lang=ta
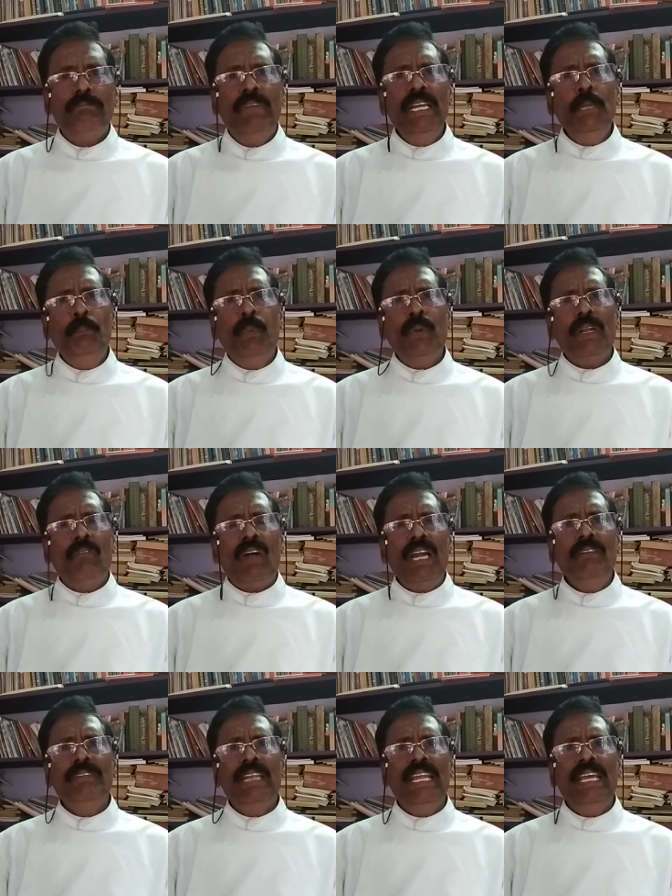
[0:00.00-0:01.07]
வெளிப்புற
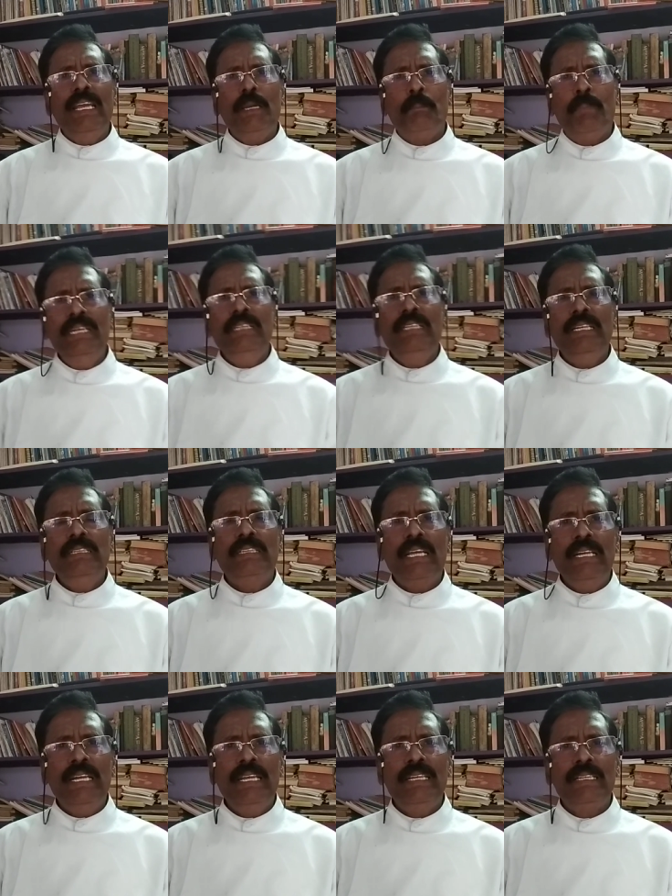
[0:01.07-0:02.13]
வாழ்விலே மனிதன்
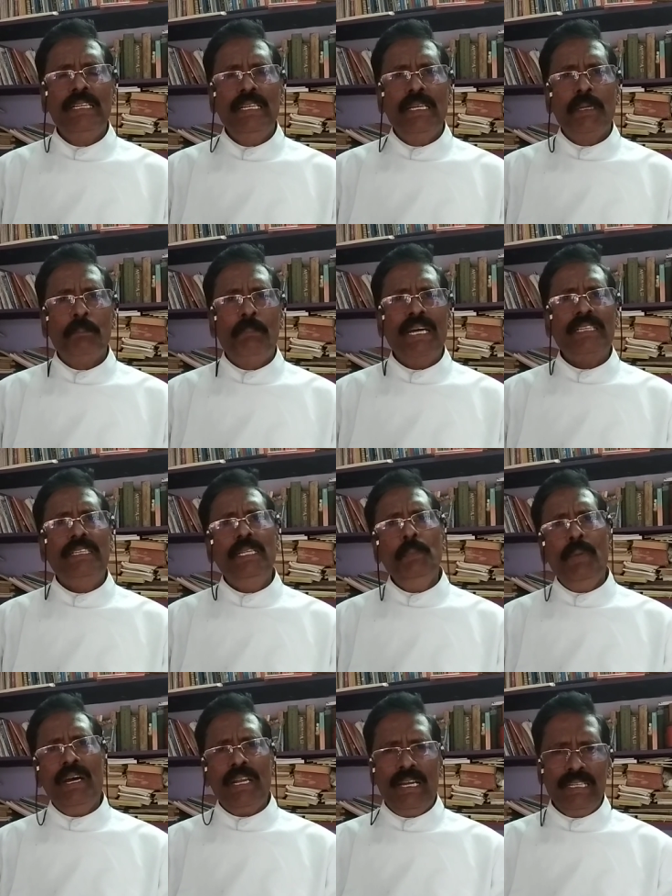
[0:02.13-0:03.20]
தன்னை
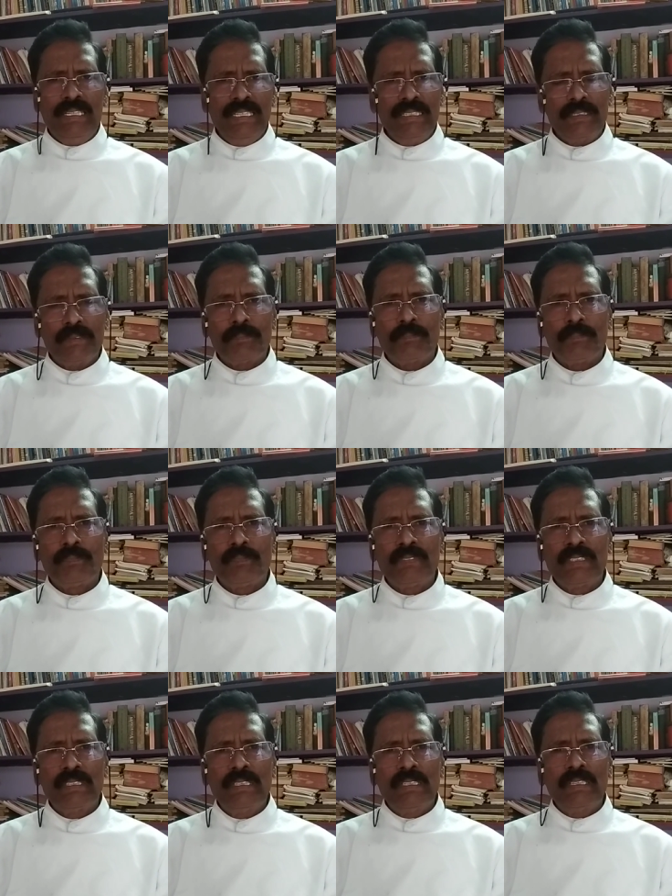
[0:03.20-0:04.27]
பக்திமானாக
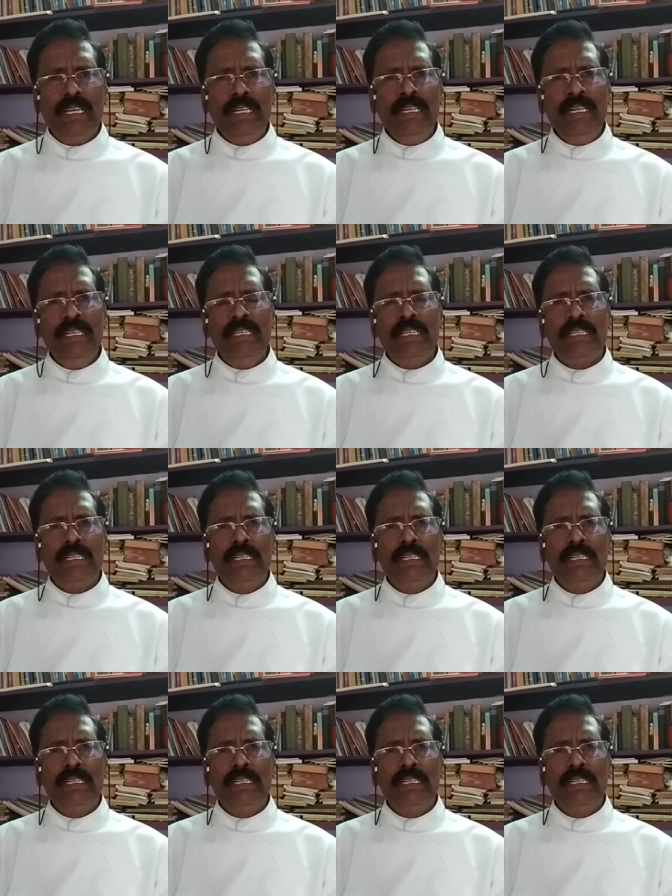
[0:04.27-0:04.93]
தன்னை